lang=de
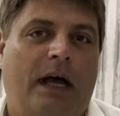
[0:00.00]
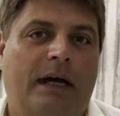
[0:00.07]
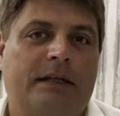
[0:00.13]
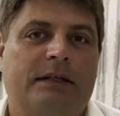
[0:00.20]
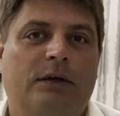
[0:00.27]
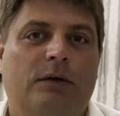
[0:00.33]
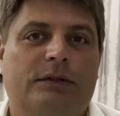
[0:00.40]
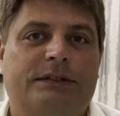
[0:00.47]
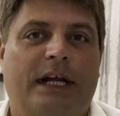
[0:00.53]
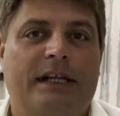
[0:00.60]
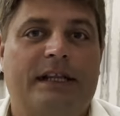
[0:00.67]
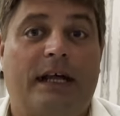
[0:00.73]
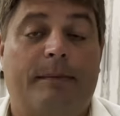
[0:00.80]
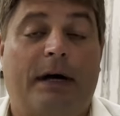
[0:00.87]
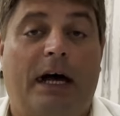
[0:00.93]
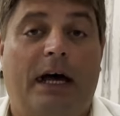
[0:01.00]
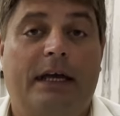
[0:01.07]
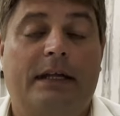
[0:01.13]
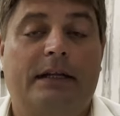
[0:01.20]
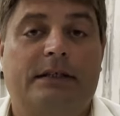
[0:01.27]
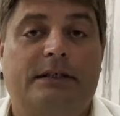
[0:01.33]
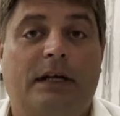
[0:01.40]
achten die Hotels aber
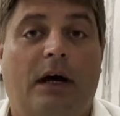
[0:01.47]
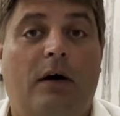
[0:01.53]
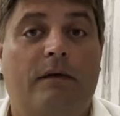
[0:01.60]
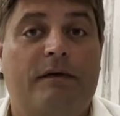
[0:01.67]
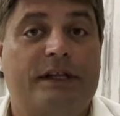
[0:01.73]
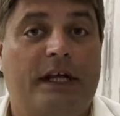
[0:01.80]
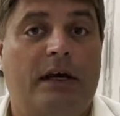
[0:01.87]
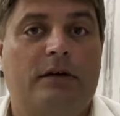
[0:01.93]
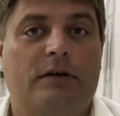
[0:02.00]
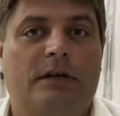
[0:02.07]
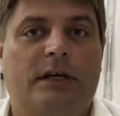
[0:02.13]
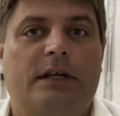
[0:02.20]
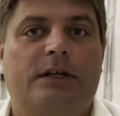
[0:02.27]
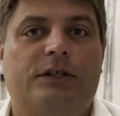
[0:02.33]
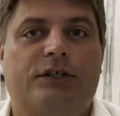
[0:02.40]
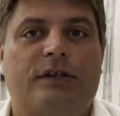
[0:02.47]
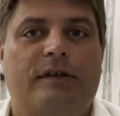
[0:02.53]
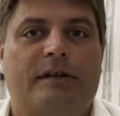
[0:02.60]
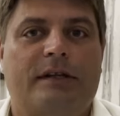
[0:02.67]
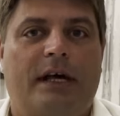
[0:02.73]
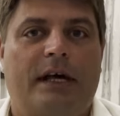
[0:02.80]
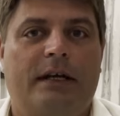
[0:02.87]
eigentlich darauf, sehr hygienisch
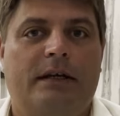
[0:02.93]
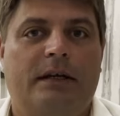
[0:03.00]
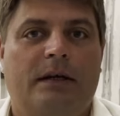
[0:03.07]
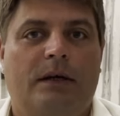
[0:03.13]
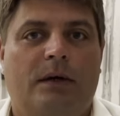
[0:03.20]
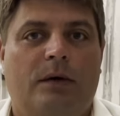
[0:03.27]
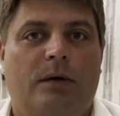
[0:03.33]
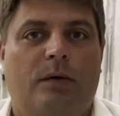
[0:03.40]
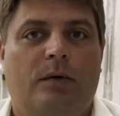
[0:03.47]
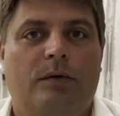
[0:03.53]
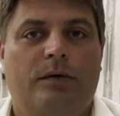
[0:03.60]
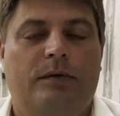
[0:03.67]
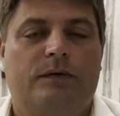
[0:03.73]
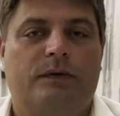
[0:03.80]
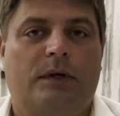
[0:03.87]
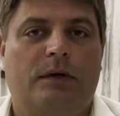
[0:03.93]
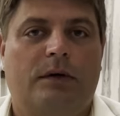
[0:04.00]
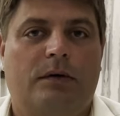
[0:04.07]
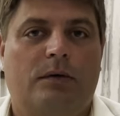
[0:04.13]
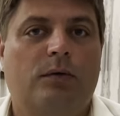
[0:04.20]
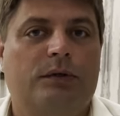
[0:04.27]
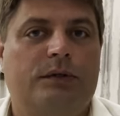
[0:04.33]
zu sein und
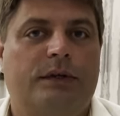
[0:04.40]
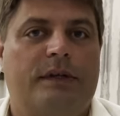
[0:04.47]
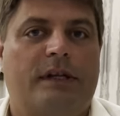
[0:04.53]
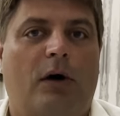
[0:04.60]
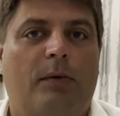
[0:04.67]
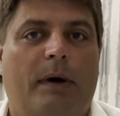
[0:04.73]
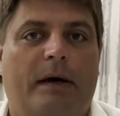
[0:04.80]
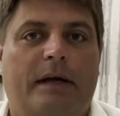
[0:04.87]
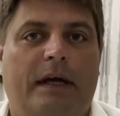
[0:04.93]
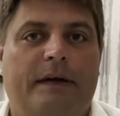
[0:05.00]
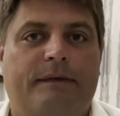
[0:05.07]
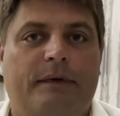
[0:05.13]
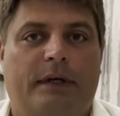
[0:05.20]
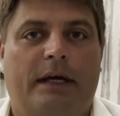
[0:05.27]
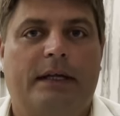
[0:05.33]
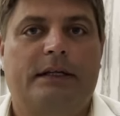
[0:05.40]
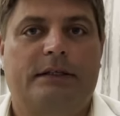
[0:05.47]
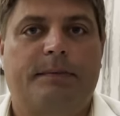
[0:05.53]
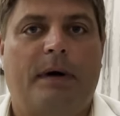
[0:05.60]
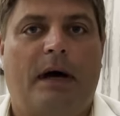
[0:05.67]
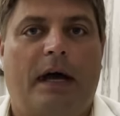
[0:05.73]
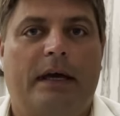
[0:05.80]
äh, gute Sauberkeit wird eigentlich
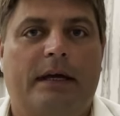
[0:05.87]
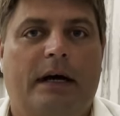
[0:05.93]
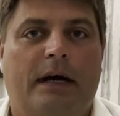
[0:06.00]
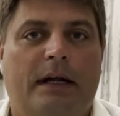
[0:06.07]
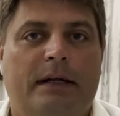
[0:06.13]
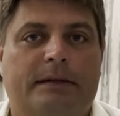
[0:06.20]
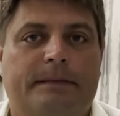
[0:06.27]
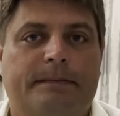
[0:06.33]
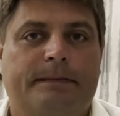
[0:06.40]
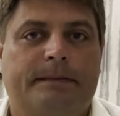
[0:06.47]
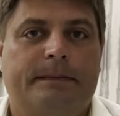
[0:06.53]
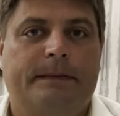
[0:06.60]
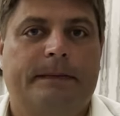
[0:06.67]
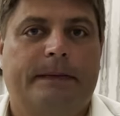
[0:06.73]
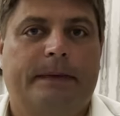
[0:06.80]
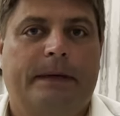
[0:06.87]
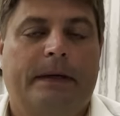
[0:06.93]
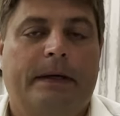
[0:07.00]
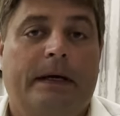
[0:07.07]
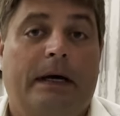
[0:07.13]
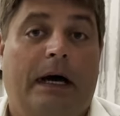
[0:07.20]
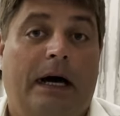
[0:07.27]
immer eingehalten.
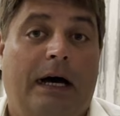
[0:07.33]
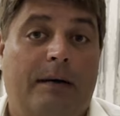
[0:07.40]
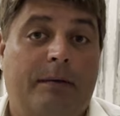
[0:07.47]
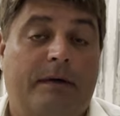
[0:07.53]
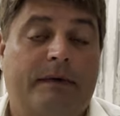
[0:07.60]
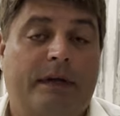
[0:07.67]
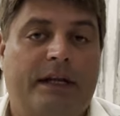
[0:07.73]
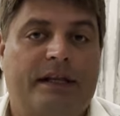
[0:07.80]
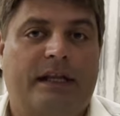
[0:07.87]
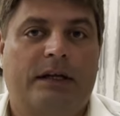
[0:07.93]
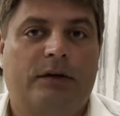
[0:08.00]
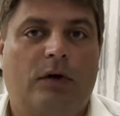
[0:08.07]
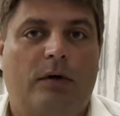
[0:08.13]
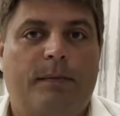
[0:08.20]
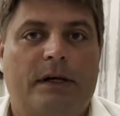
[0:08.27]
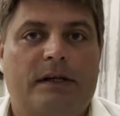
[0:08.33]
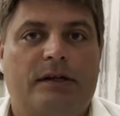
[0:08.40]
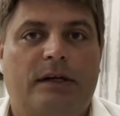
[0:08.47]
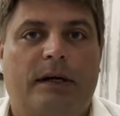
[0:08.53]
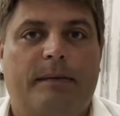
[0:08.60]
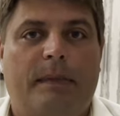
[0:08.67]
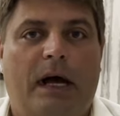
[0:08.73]
Aber wenn es dann doch mal
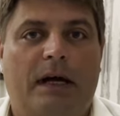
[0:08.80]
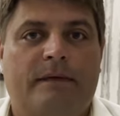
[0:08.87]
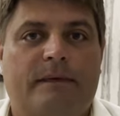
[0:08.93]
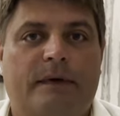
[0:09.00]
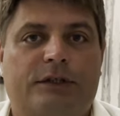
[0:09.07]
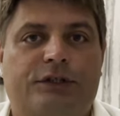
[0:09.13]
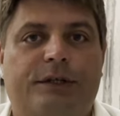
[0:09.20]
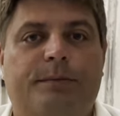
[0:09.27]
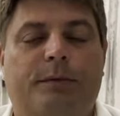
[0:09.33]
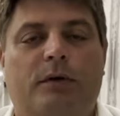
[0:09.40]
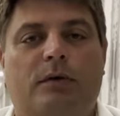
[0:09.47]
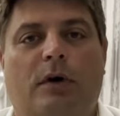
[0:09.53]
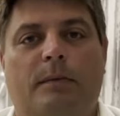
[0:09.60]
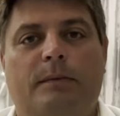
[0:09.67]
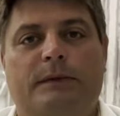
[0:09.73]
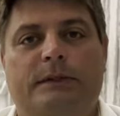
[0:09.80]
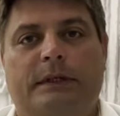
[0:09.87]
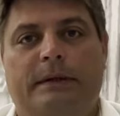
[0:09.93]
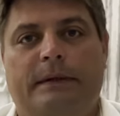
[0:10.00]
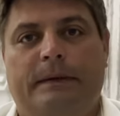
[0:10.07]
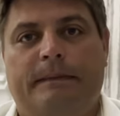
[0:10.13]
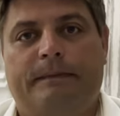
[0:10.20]
zu einer Magenverstimmung kommt,
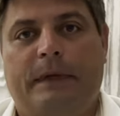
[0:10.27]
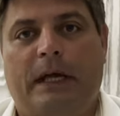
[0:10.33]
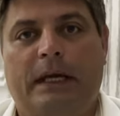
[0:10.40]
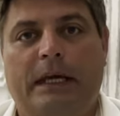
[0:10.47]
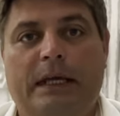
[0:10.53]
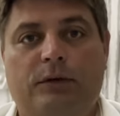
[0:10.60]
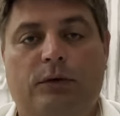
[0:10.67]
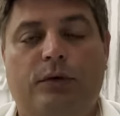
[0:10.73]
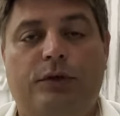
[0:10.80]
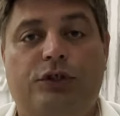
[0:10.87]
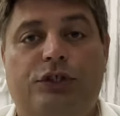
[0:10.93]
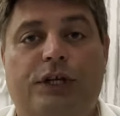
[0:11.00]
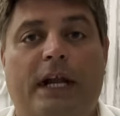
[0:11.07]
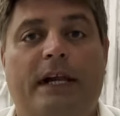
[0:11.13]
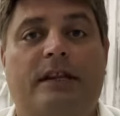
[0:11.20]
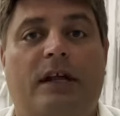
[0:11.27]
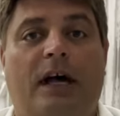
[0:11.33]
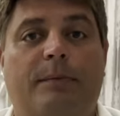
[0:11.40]
dann geht ruhig schnell zur